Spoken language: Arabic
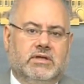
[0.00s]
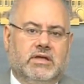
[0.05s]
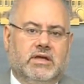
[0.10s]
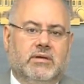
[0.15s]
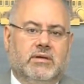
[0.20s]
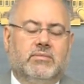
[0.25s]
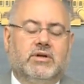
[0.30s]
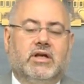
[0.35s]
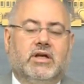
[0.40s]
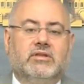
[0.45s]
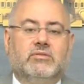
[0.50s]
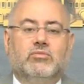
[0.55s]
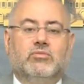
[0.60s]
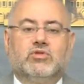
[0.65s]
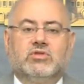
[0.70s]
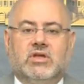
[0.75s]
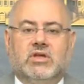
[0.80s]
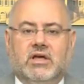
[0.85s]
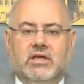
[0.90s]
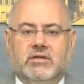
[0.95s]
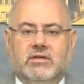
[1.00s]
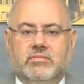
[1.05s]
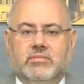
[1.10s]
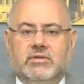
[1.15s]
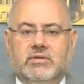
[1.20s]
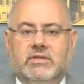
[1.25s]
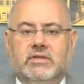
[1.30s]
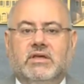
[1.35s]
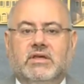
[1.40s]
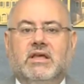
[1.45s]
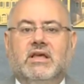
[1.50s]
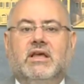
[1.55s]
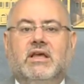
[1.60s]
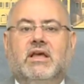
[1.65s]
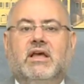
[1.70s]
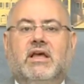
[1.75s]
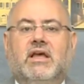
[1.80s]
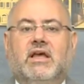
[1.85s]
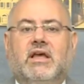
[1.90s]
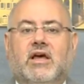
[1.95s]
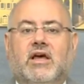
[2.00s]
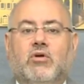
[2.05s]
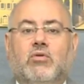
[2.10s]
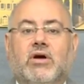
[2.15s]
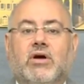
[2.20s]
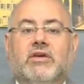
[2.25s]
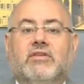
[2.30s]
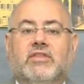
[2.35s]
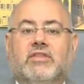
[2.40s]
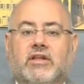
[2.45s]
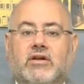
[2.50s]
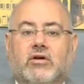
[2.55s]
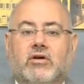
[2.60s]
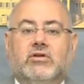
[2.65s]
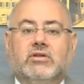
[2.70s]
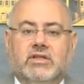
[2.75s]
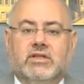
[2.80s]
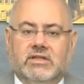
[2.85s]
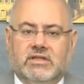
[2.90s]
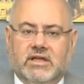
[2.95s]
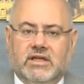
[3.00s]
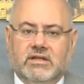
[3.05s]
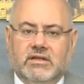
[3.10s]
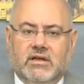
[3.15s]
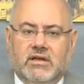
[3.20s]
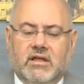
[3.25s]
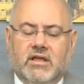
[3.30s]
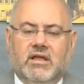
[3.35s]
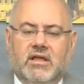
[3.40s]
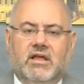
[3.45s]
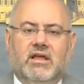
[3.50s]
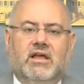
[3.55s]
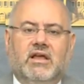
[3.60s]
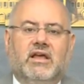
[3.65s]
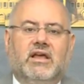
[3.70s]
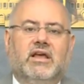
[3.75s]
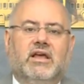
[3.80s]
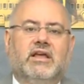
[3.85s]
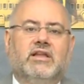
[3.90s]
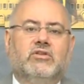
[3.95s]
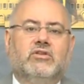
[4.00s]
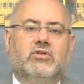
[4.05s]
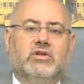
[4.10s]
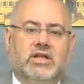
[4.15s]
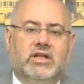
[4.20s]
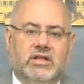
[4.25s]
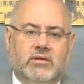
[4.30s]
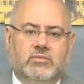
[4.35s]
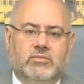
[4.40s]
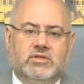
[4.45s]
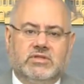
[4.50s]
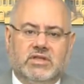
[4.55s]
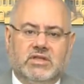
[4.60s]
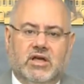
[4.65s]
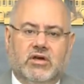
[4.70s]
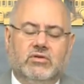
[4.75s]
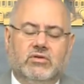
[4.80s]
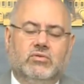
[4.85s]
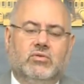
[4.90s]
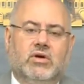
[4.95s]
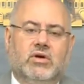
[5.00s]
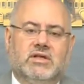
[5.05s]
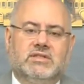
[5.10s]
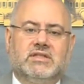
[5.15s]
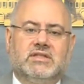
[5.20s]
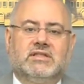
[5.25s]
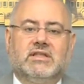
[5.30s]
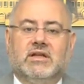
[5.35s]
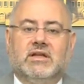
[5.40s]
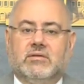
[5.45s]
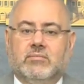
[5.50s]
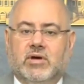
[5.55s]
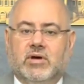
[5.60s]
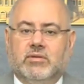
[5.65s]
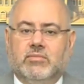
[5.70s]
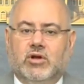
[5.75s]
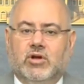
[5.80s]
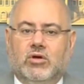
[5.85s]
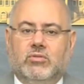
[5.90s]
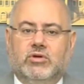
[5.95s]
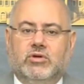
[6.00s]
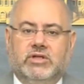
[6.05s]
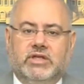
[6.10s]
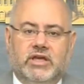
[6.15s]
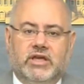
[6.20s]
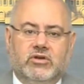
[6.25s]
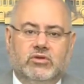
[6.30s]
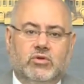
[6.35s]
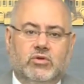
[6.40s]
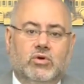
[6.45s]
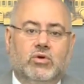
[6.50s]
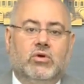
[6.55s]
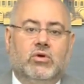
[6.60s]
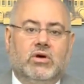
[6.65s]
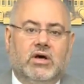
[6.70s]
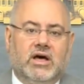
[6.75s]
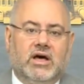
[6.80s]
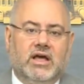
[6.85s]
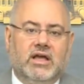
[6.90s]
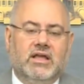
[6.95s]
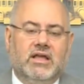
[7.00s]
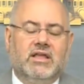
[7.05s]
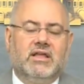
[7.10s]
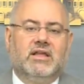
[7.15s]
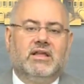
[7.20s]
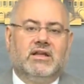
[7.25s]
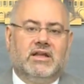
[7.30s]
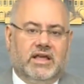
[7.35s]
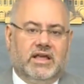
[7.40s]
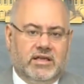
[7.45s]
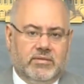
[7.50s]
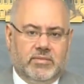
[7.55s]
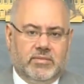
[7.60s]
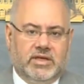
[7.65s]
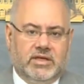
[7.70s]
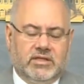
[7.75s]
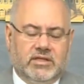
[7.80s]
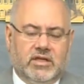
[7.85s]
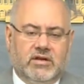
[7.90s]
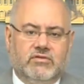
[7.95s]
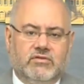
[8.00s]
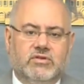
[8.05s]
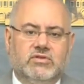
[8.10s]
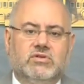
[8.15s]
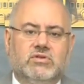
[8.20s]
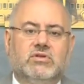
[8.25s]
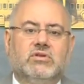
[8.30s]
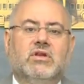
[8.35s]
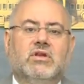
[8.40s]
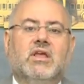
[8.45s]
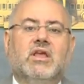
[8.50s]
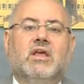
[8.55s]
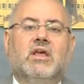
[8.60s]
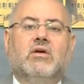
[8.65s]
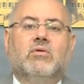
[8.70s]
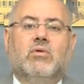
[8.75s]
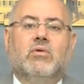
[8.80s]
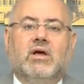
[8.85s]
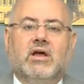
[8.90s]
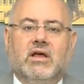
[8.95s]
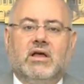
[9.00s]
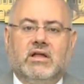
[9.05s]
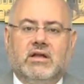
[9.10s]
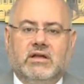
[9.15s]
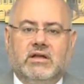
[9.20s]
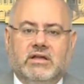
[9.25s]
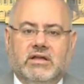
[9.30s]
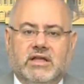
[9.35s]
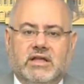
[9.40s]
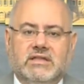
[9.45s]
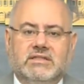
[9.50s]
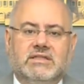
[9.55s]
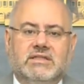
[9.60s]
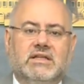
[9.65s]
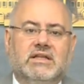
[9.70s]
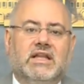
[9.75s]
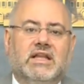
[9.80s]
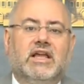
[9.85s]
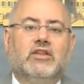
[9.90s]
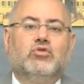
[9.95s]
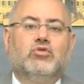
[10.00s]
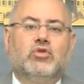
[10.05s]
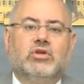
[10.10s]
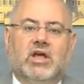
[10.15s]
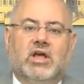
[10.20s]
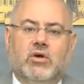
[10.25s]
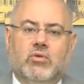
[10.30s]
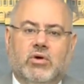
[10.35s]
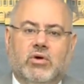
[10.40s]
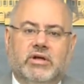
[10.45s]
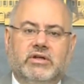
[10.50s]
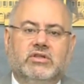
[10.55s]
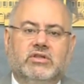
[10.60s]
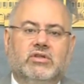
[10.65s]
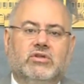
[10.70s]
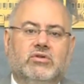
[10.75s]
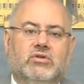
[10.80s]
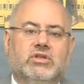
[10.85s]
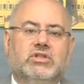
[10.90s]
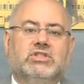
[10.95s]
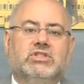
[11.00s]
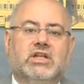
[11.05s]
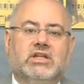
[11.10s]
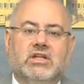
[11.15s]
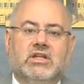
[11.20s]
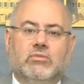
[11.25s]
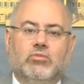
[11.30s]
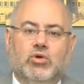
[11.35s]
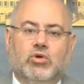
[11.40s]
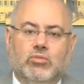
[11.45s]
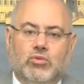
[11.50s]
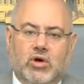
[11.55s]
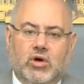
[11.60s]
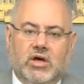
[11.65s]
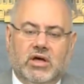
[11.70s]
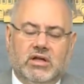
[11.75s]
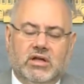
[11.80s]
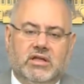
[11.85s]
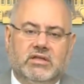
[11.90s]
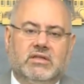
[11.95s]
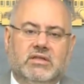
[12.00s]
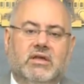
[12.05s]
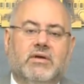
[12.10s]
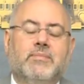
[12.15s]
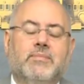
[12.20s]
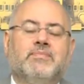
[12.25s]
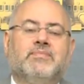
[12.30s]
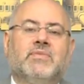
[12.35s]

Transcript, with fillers: أمراض مصاحبة أو أكثر عرضة انه نحن بننصحهم وخاصه الكبار بالعمر ياخذوا اللقاح لحمايه انفسهم والناس اللي عندهم عوارض انه يتجنبوا المخالطه